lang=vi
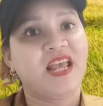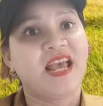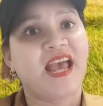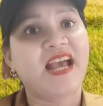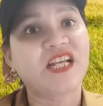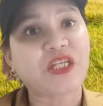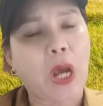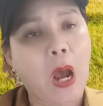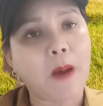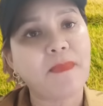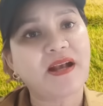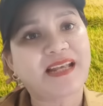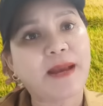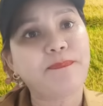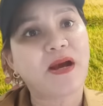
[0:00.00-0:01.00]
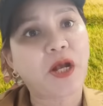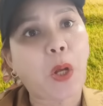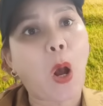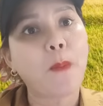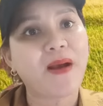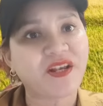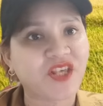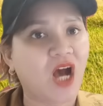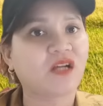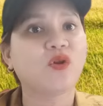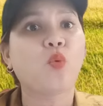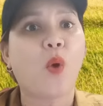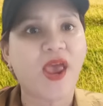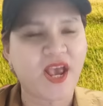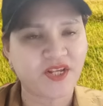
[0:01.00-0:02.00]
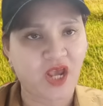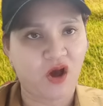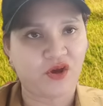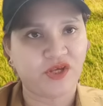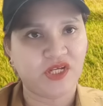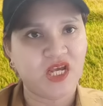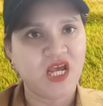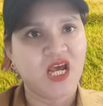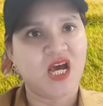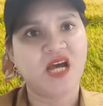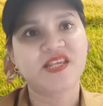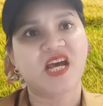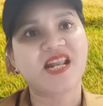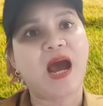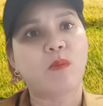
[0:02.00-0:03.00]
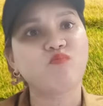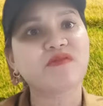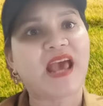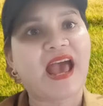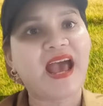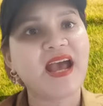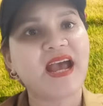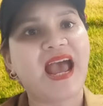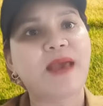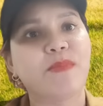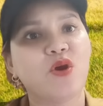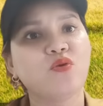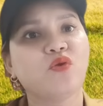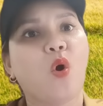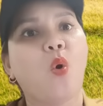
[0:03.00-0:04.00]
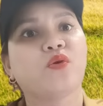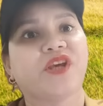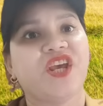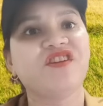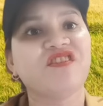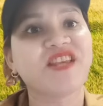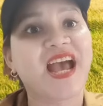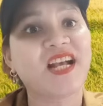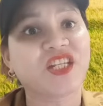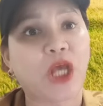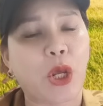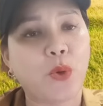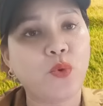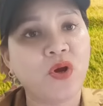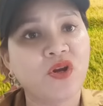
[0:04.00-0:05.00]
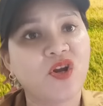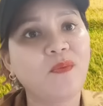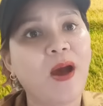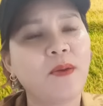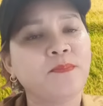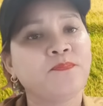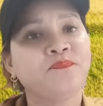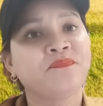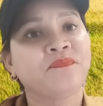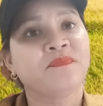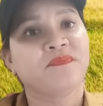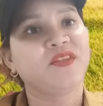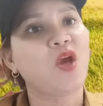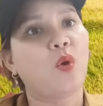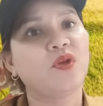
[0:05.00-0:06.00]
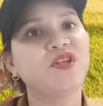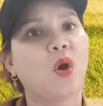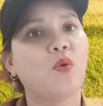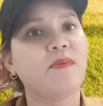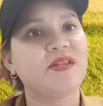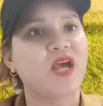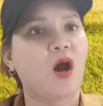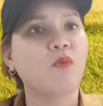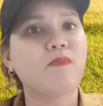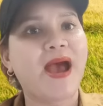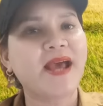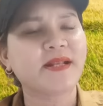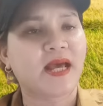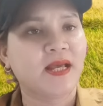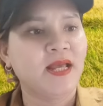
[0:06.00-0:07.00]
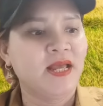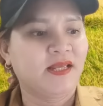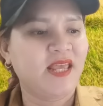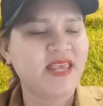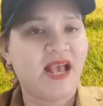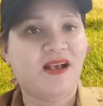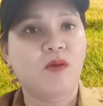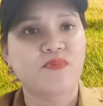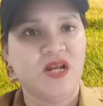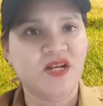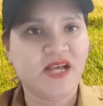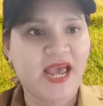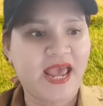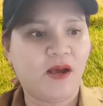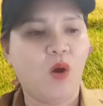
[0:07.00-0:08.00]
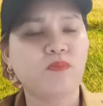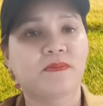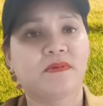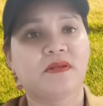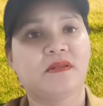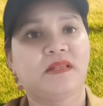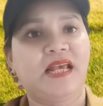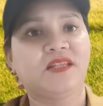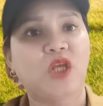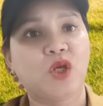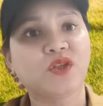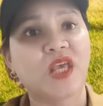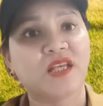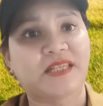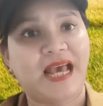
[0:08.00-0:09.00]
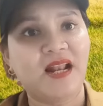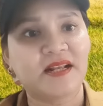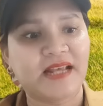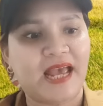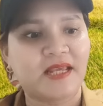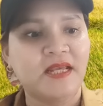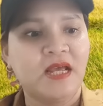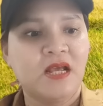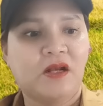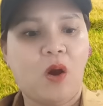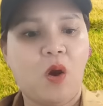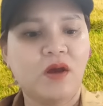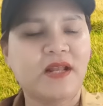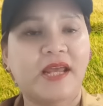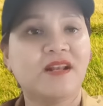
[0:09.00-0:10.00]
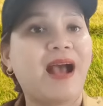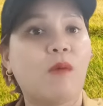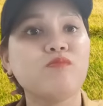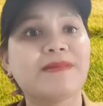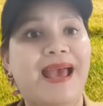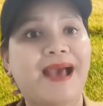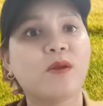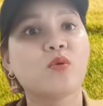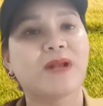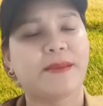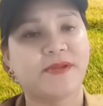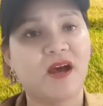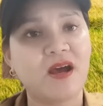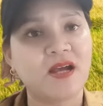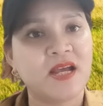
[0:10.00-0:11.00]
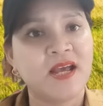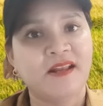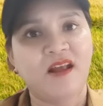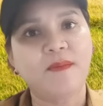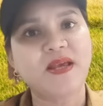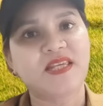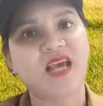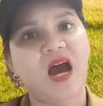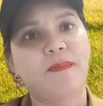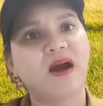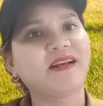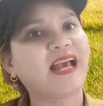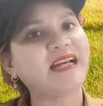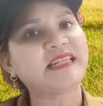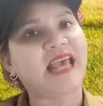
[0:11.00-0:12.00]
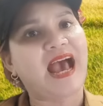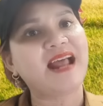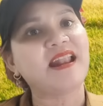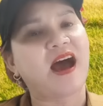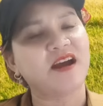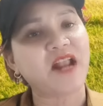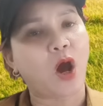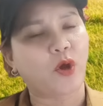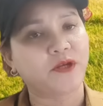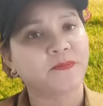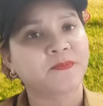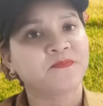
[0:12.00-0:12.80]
ăn trộm ăn cắp ăn cướp ăn giật nó quen rồi à, vậy nó không trả ai biểu ngu chỉ nó dám chịu đúng không ví dụ ví dụ mà giờ út bán nè cái nhà không nhận được hàng út sẽ chuyển tiền trả lại ngay còn cái này nó không trả luôn làm đó đó bây giờ bởi khán giả lỡ đòi